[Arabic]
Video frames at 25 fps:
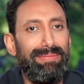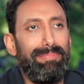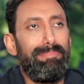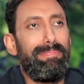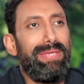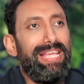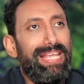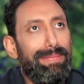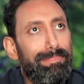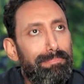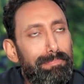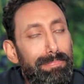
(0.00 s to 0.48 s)

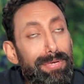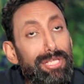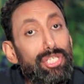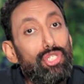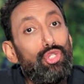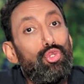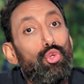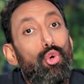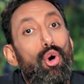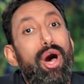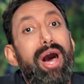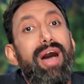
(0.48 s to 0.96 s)

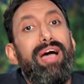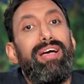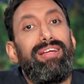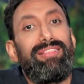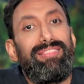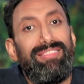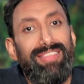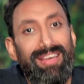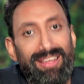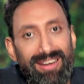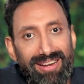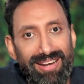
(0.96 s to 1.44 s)
بيتبسطوا
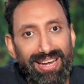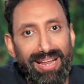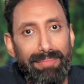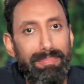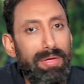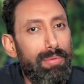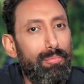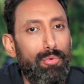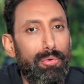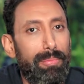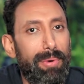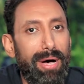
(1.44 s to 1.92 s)
اكتر
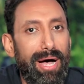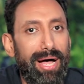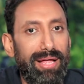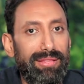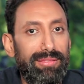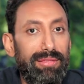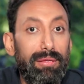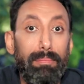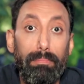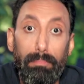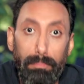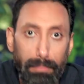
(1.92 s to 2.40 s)
لما يبقوا
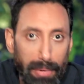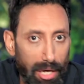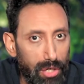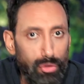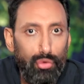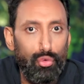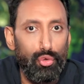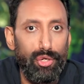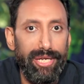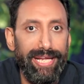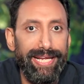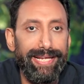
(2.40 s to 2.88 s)
بعض
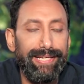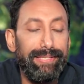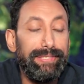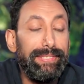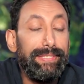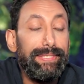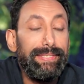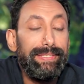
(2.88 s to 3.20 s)
برضه ليه